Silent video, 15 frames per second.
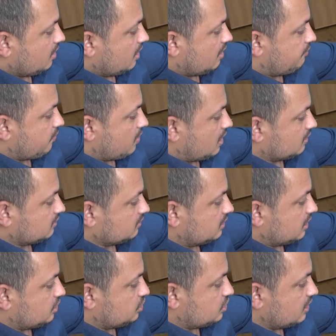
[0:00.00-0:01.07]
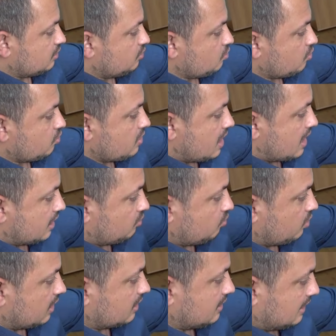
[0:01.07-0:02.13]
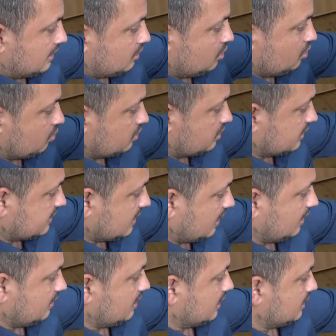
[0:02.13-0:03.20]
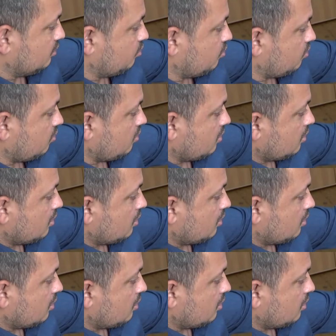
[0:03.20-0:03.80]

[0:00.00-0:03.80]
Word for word: efradı teşhi ediyor yani yüreklendiriyor, cesaretlendiriyor.